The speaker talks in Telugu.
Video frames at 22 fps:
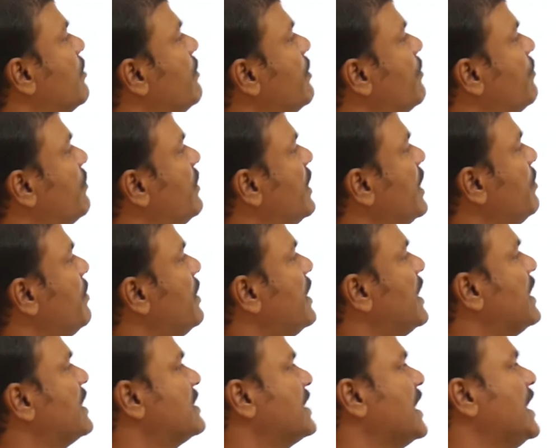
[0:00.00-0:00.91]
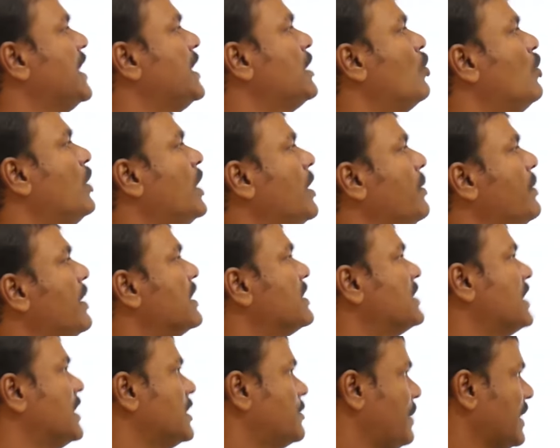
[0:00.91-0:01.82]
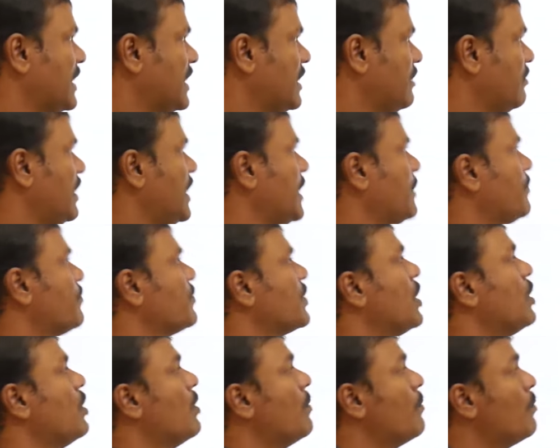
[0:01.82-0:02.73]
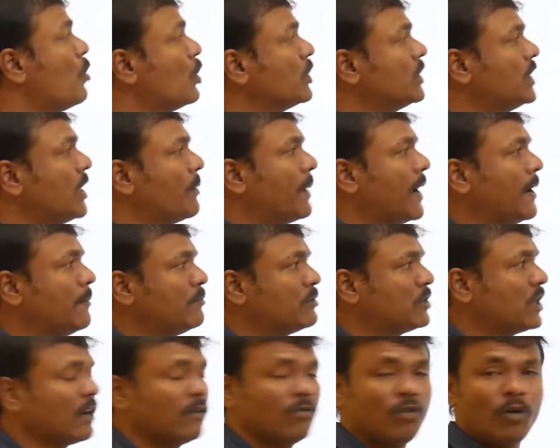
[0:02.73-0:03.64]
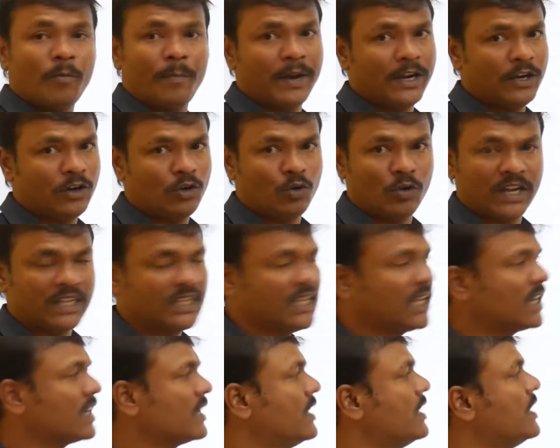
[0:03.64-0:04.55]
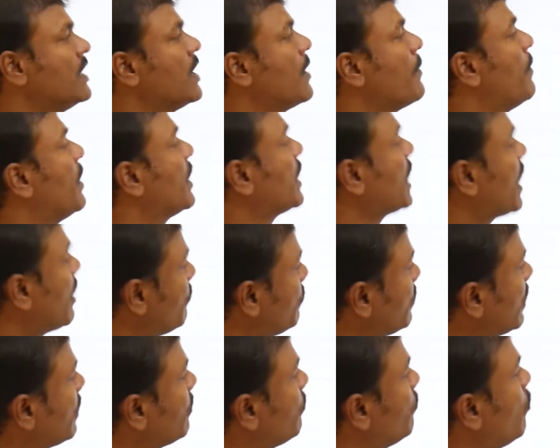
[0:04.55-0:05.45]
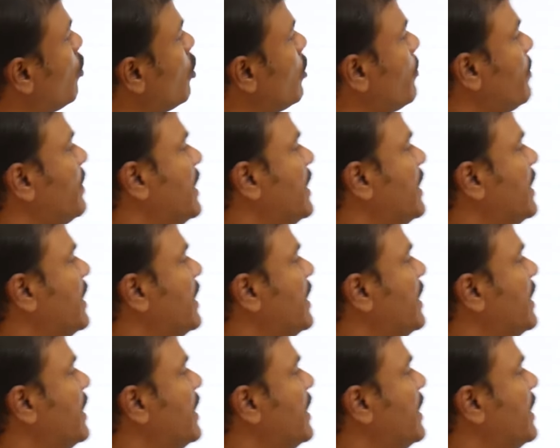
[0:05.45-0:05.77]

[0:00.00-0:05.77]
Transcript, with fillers: ఫిఫ్టీన్ మినిట్స్ అండ్ ట్వంటీ మినిట్స్ రెస్పెక్టివ్లీ బోత్ ద పైప్స్ ఆర్ ఓపెన్ టుగెదర్ బట్ ఆఫ్టర్ ఫోర్